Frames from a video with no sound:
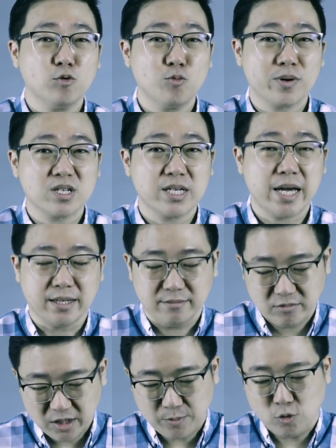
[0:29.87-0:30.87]

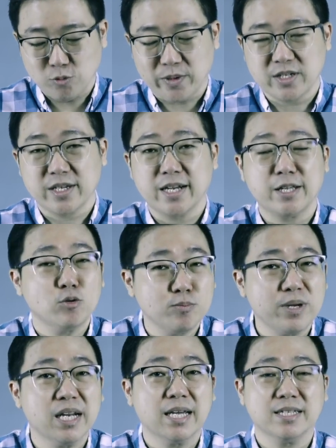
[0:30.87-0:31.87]
10% itu
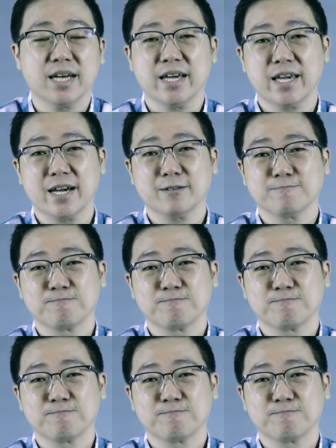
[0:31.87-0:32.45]
milik saya.